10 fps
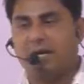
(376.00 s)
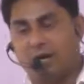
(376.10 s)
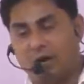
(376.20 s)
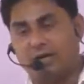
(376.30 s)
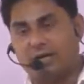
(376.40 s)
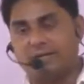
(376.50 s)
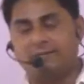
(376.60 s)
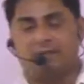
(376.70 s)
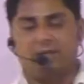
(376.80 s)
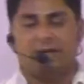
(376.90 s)
राउल्ट का नियम
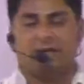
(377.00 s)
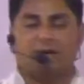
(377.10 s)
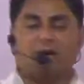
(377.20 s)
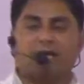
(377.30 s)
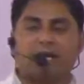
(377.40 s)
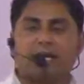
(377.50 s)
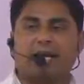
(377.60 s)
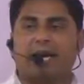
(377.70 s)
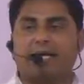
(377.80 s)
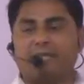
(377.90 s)
क्या होता है कि
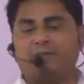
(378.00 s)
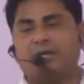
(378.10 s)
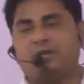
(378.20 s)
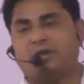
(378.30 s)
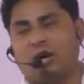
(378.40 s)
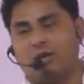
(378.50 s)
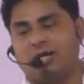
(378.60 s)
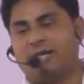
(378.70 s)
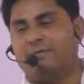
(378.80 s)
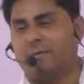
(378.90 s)
ऐसे बिलियन जो राउल्ट
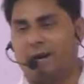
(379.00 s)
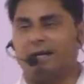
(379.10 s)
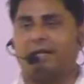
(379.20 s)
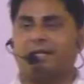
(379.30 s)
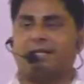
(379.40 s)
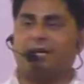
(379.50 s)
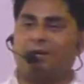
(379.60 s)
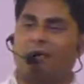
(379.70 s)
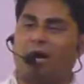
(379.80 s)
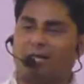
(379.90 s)
के नियम का पालन करते हैं ना
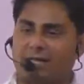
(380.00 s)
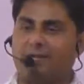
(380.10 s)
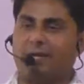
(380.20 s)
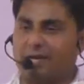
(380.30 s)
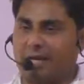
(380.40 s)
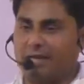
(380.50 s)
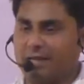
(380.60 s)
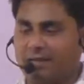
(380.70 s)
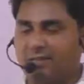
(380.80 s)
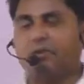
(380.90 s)
वो आदर्श बिलियन
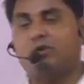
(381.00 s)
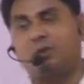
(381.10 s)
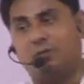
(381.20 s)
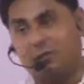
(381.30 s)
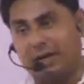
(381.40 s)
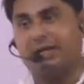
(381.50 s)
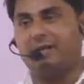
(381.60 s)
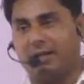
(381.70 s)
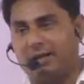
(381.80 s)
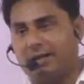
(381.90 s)
कहलाते हैं वो तो बिलियन
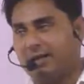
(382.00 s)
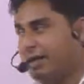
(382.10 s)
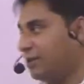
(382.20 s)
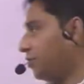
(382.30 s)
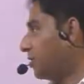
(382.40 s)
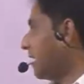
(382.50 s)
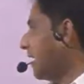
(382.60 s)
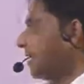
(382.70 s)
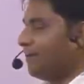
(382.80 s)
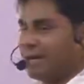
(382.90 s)
की बात है जो उसका
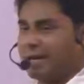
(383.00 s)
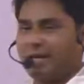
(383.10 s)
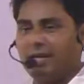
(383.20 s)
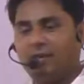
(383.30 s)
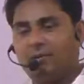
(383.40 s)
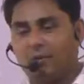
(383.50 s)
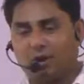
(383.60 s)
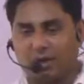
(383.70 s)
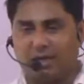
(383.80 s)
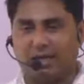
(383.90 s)
कहना मानेंगे
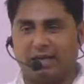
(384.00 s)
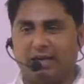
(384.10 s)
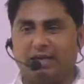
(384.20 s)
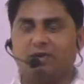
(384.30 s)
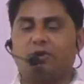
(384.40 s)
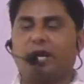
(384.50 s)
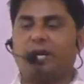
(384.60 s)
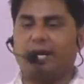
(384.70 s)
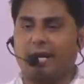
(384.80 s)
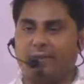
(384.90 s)
ठीक है जो
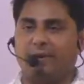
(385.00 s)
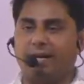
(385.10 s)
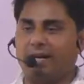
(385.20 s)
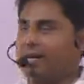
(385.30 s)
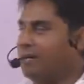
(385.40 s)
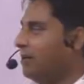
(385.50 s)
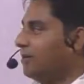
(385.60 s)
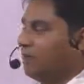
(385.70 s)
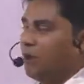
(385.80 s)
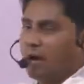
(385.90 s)
कहना नहीं मानेंगे
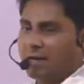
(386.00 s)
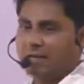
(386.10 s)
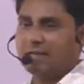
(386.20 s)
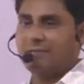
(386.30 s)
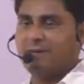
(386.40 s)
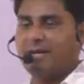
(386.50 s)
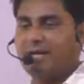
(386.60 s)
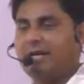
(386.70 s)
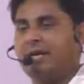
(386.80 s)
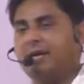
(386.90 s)

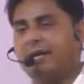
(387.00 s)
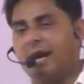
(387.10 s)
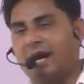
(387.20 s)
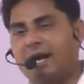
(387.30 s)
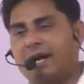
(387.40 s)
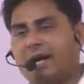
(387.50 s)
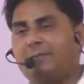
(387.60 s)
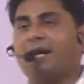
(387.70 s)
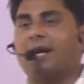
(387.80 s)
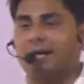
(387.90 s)
नाकारा है
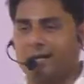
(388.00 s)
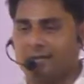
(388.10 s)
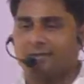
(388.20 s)
बेकार है